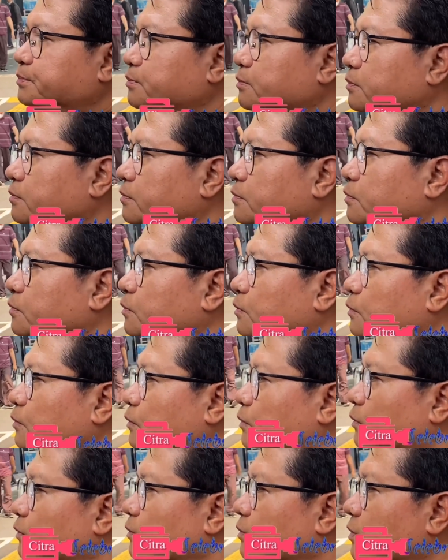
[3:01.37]
ada upaya
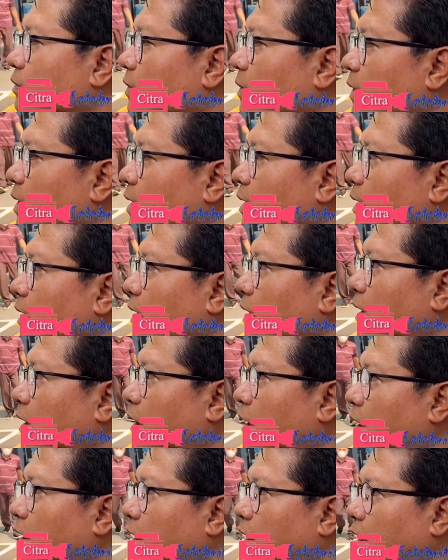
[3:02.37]
dari
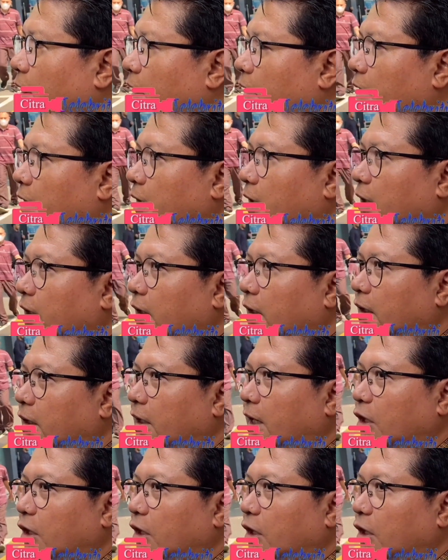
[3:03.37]
Uh,